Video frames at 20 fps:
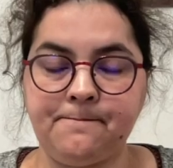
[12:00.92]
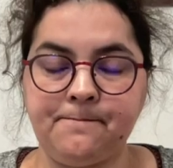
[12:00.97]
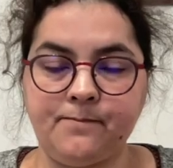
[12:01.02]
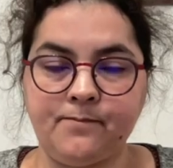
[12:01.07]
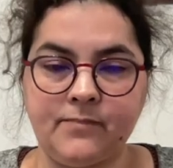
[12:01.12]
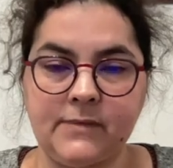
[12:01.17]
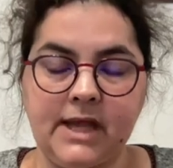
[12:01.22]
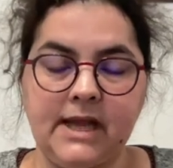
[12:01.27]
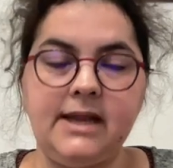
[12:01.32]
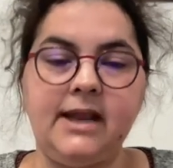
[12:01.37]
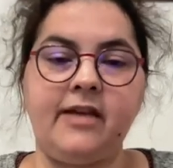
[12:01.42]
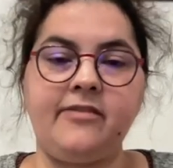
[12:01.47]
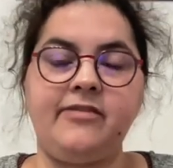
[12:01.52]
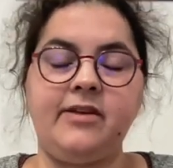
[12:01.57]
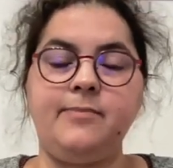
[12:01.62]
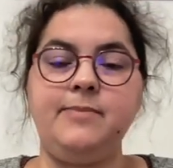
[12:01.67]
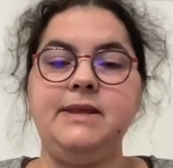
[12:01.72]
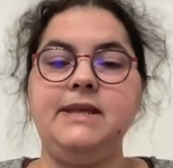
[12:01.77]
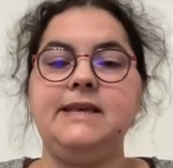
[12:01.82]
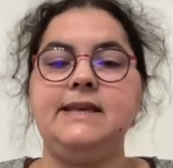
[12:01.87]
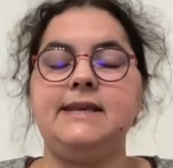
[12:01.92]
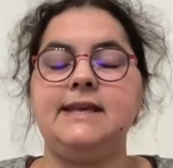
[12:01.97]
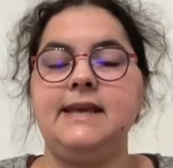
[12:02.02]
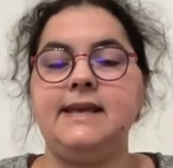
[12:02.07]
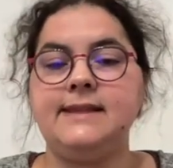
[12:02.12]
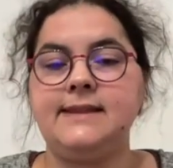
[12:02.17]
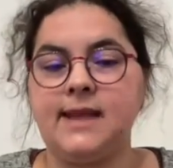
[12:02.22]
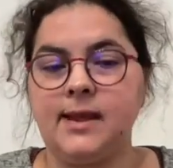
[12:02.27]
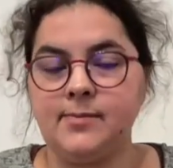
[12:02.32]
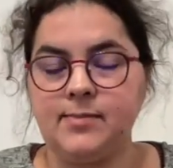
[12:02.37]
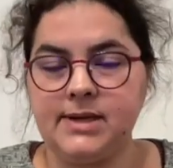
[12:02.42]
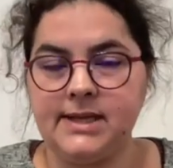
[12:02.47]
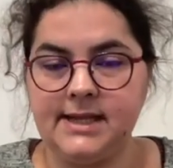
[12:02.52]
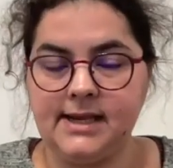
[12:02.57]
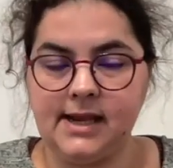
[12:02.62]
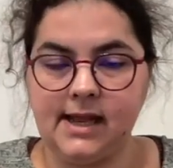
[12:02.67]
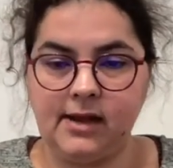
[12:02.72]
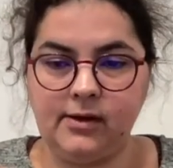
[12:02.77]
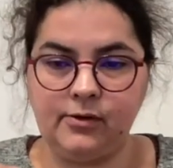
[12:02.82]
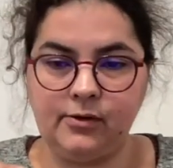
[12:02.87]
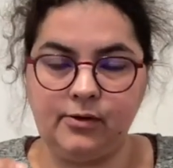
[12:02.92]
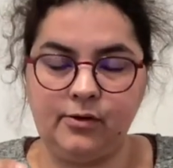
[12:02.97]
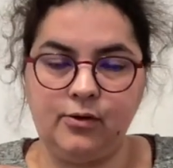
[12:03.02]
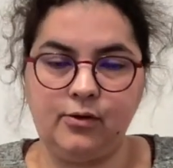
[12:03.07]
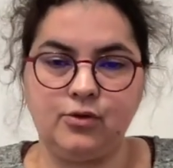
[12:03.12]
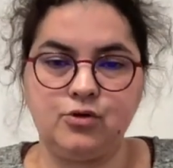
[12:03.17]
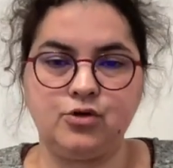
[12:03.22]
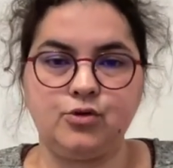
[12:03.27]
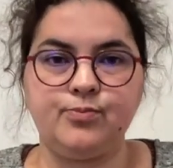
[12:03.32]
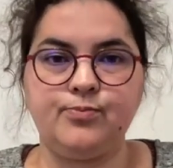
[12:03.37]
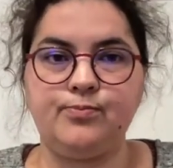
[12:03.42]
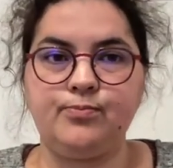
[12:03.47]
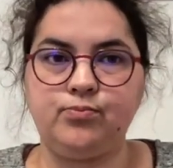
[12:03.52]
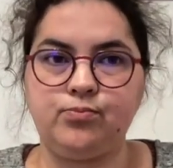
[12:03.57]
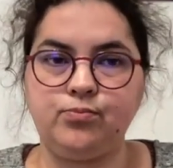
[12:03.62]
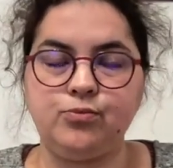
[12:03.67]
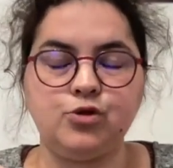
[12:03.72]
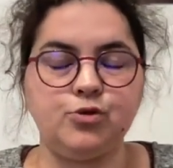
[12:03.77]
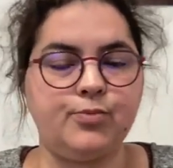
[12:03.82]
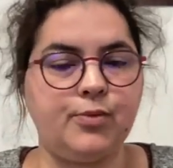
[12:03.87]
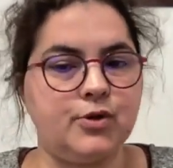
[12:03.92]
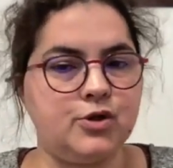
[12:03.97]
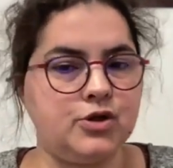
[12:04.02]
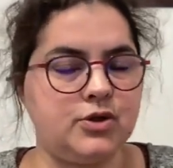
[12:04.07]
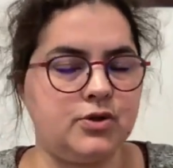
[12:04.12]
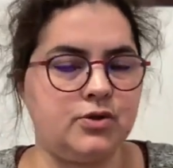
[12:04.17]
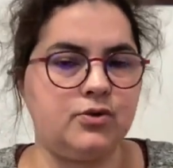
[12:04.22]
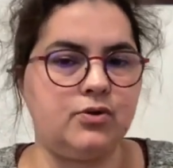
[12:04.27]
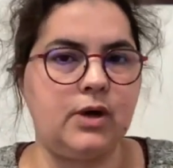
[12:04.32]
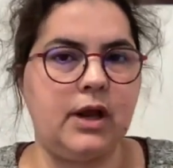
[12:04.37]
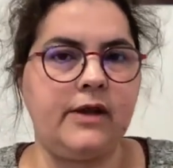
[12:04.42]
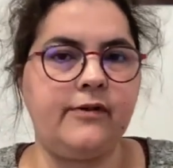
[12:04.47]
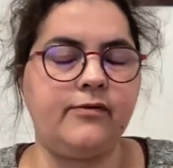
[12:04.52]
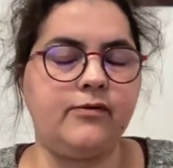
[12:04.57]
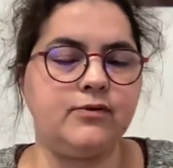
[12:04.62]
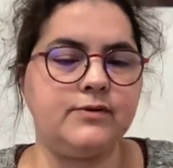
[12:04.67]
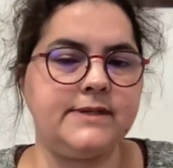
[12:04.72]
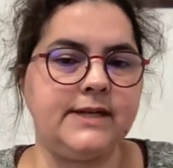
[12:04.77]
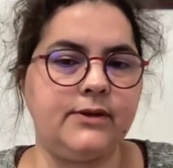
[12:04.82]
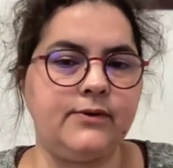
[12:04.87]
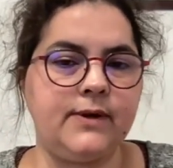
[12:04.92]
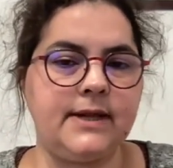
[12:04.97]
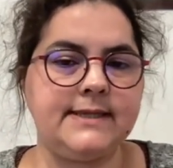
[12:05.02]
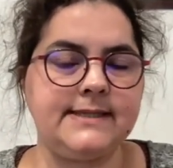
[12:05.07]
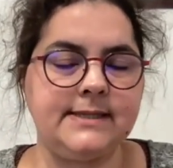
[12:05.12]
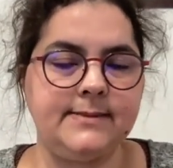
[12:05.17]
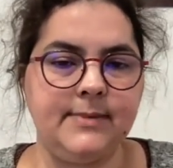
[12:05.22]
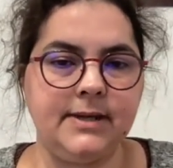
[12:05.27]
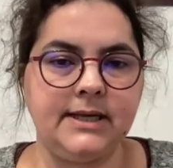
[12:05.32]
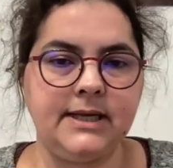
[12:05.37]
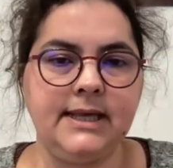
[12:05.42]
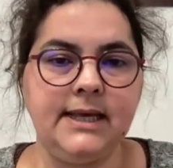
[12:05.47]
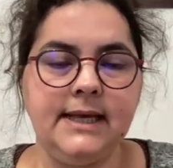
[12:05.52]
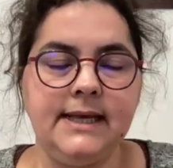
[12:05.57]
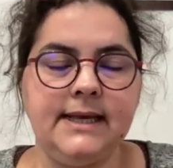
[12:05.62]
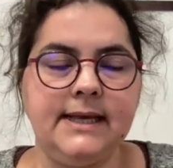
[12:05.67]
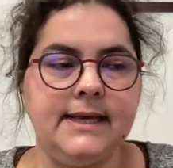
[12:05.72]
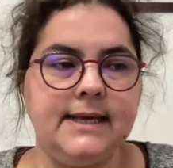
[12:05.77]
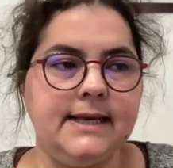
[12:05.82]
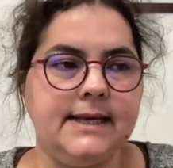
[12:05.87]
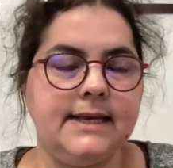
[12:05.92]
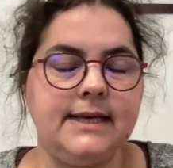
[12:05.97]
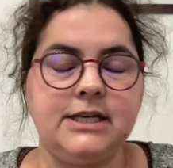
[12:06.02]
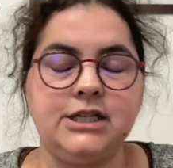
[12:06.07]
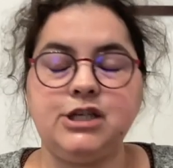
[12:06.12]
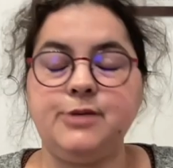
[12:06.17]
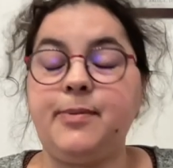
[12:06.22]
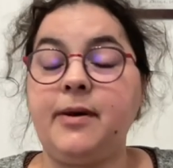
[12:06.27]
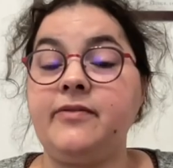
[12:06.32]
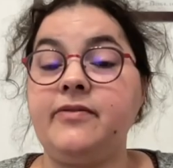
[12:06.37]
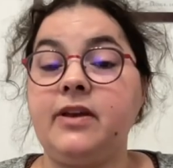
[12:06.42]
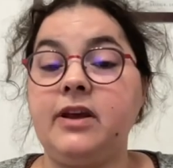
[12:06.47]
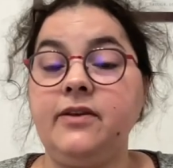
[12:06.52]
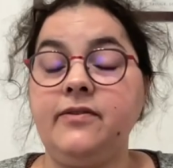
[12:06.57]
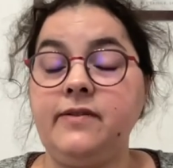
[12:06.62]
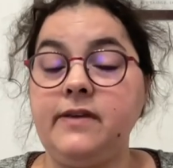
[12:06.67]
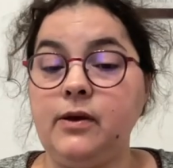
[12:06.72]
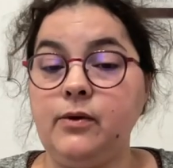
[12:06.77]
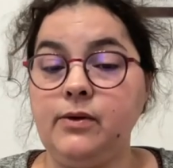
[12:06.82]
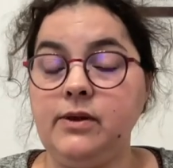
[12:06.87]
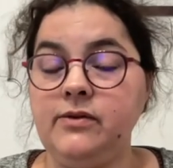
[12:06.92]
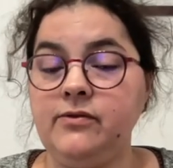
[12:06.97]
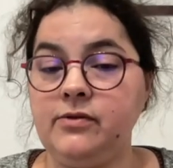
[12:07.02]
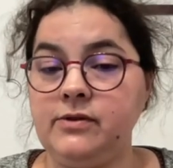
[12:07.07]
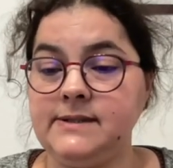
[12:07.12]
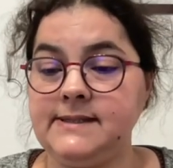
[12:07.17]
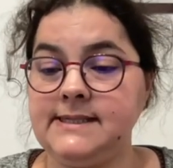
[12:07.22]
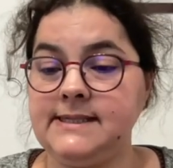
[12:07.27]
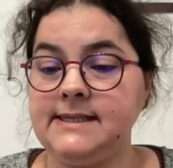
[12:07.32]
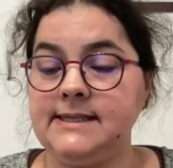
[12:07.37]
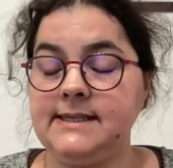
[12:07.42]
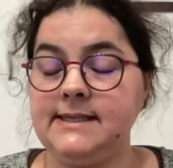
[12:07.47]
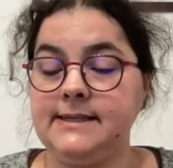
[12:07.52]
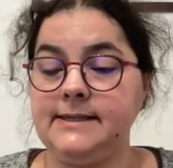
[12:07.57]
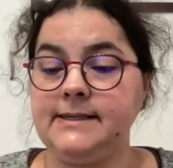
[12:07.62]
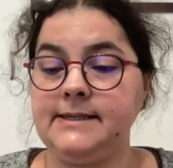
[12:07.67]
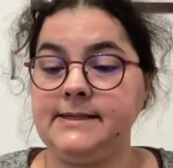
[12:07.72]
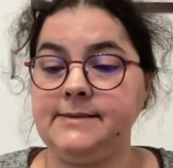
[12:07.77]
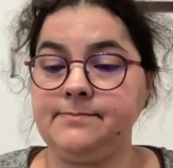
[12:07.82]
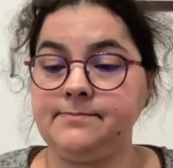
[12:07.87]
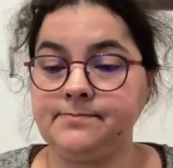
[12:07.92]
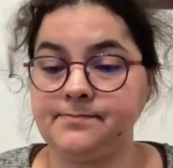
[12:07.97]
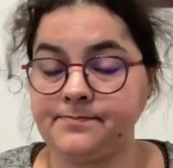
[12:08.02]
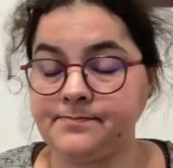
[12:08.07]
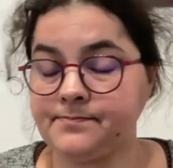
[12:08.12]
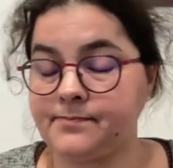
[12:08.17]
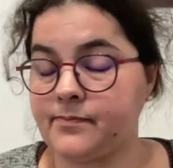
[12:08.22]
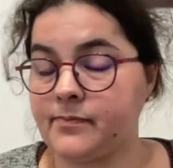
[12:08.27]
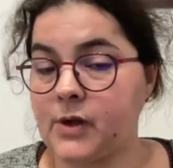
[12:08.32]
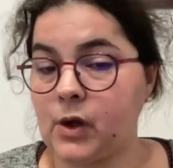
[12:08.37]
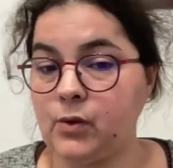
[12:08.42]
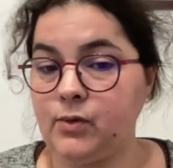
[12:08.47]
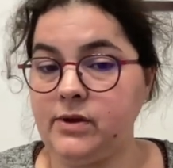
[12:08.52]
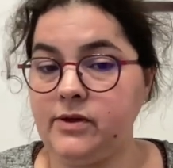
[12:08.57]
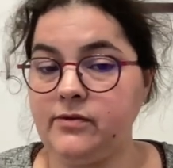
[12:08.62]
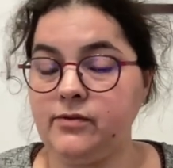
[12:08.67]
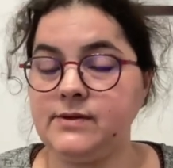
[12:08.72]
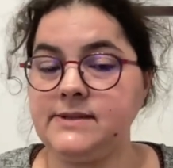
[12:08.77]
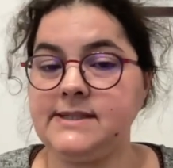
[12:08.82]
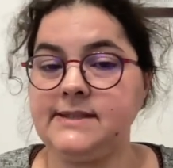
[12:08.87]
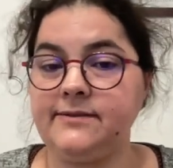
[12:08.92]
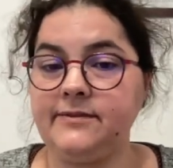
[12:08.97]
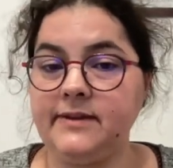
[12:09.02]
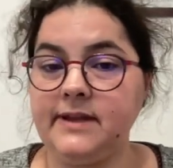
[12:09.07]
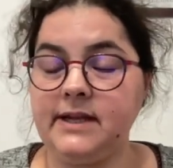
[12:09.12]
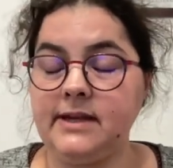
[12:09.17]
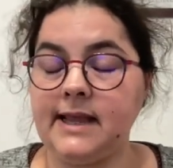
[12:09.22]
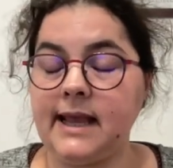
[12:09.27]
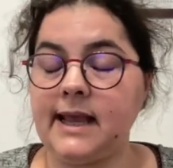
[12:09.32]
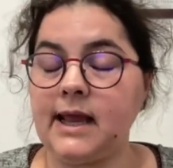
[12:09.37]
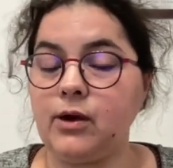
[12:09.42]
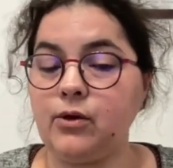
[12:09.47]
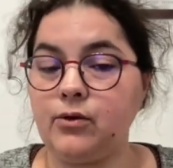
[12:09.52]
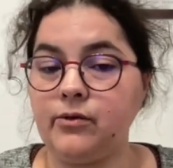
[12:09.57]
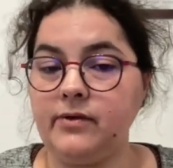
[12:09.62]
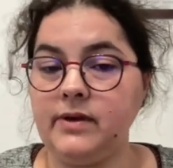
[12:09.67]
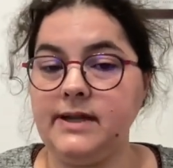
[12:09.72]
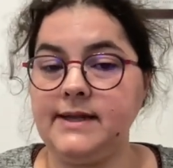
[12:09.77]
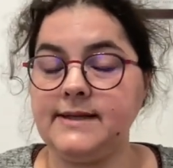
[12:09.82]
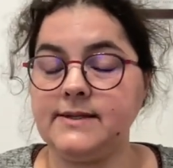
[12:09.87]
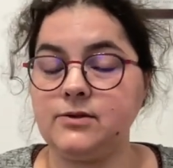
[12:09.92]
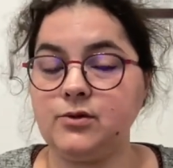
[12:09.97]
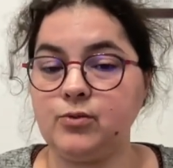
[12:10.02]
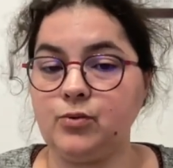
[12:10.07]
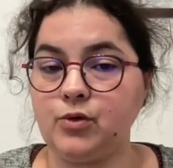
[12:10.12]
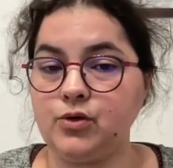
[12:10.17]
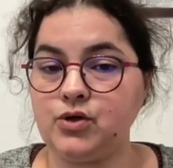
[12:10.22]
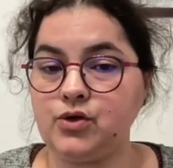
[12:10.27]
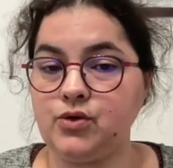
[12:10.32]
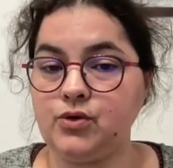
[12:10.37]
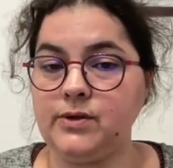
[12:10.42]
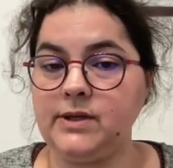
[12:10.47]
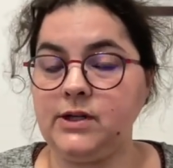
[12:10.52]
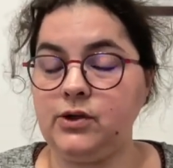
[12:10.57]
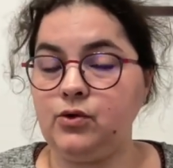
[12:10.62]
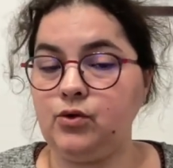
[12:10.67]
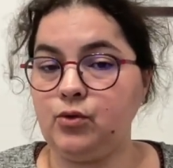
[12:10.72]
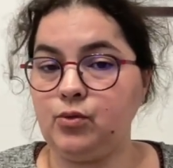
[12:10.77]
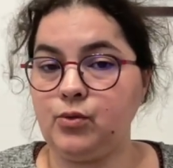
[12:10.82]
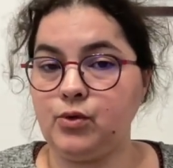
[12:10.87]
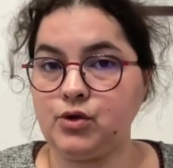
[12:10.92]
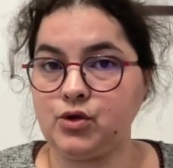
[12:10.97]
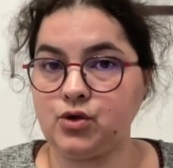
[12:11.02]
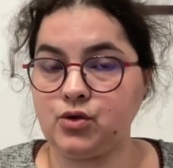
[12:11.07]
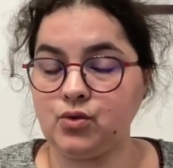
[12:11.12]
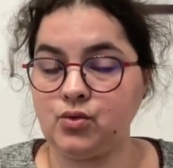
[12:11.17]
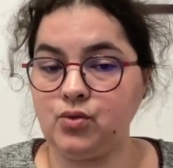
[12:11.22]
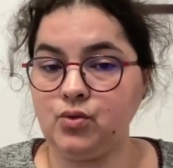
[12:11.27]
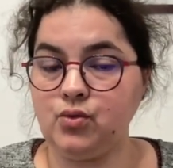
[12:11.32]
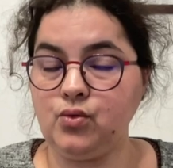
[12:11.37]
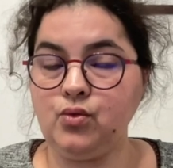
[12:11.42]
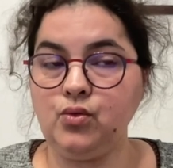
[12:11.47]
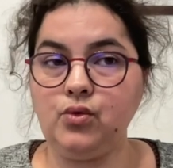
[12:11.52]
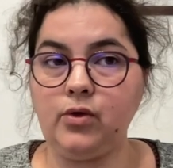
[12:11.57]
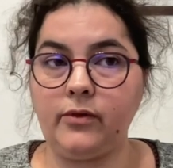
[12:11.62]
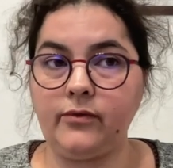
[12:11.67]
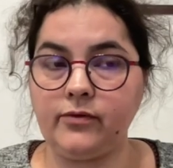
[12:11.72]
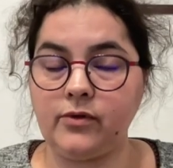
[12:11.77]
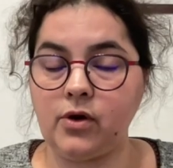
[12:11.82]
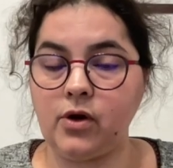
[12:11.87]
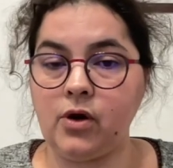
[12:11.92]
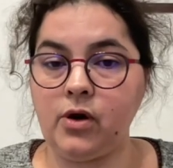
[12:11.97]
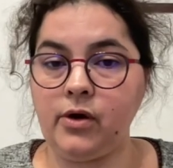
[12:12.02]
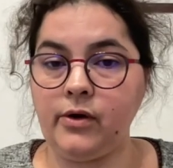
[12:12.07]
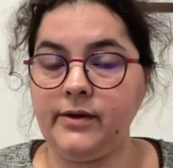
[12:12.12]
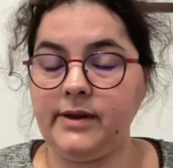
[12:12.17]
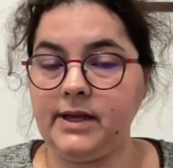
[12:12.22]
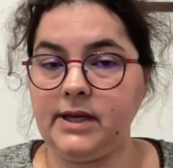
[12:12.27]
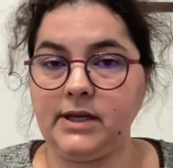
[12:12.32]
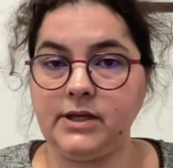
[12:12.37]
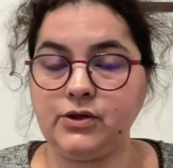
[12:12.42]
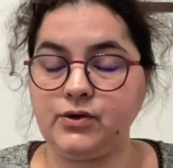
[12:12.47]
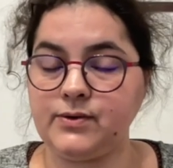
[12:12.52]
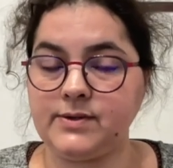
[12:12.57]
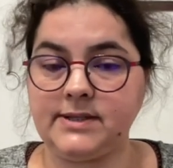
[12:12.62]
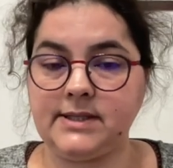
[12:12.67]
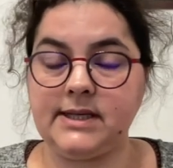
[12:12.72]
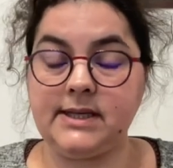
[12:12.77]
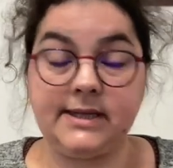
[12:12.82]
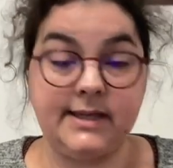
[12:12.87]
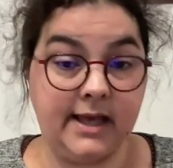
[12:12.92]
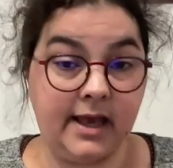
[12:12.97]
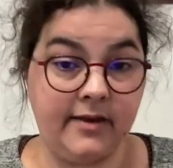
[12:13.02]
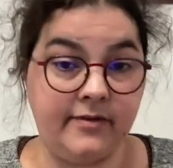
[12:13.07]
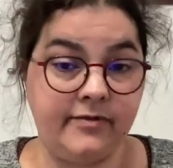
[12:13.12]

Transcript: la, famille qui est établie, là, euh, je, pense, euh, à la frontière de la Sibérie. Je n'ai pas vérifié au niveau, des, au niveau des villes. Il y a quelques villes qui sont mentionnées, dont Moscou, Novgorod et, Kiev.